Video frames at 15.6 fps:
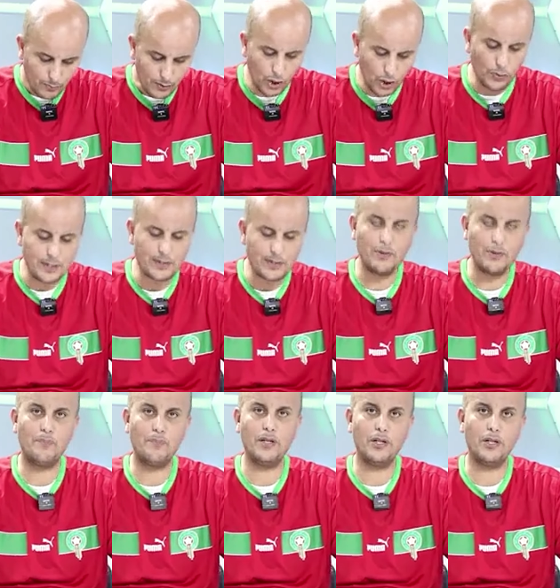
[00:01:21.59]
لويس من
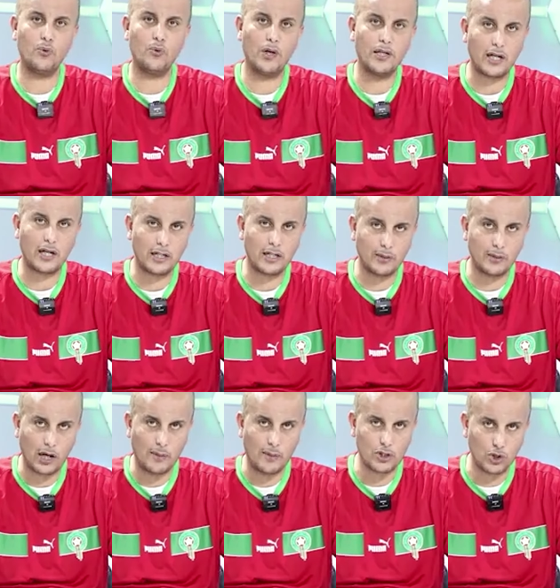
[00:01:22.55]
البنين هو الذي قاد
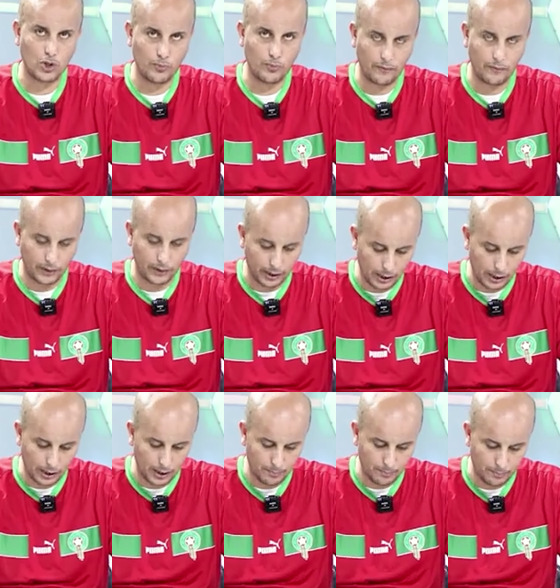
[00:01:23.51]
مقابل جنوب
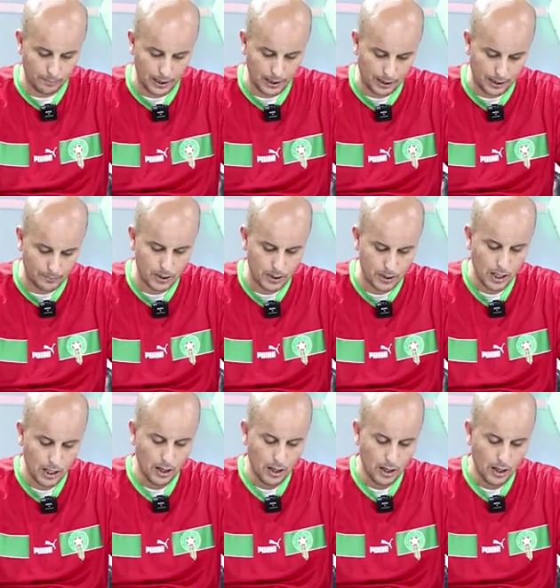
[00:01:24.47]
افريقيا بالامس